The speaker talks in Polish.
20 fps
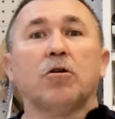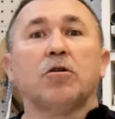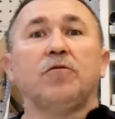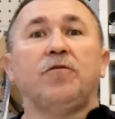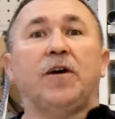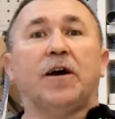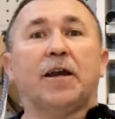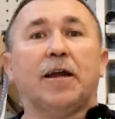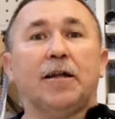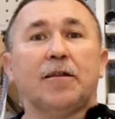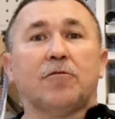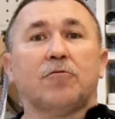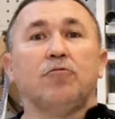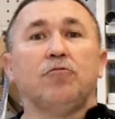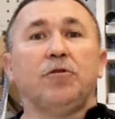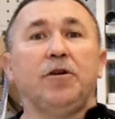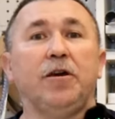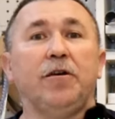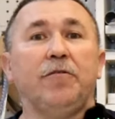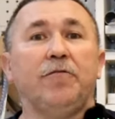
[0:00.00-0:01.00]

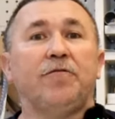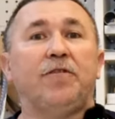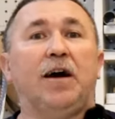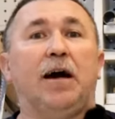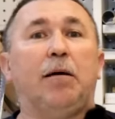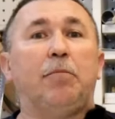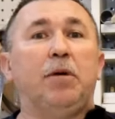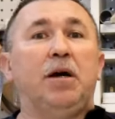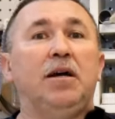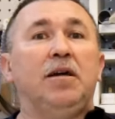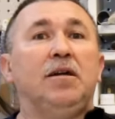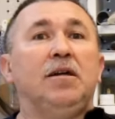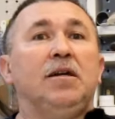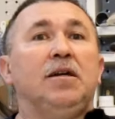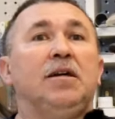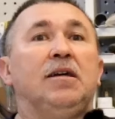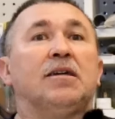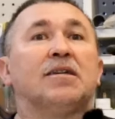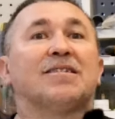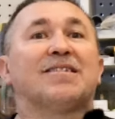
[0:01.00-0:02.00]
gwarantuje Wam
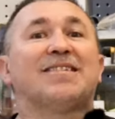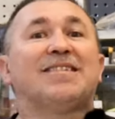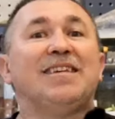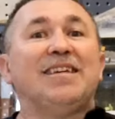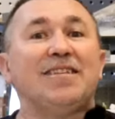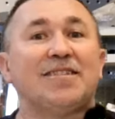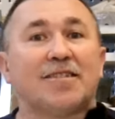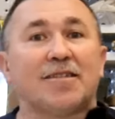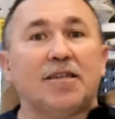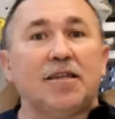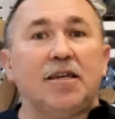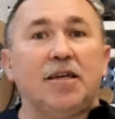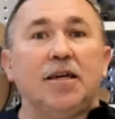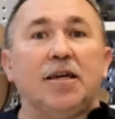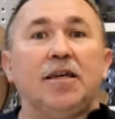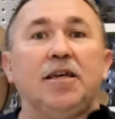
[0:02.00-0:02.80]
zyski.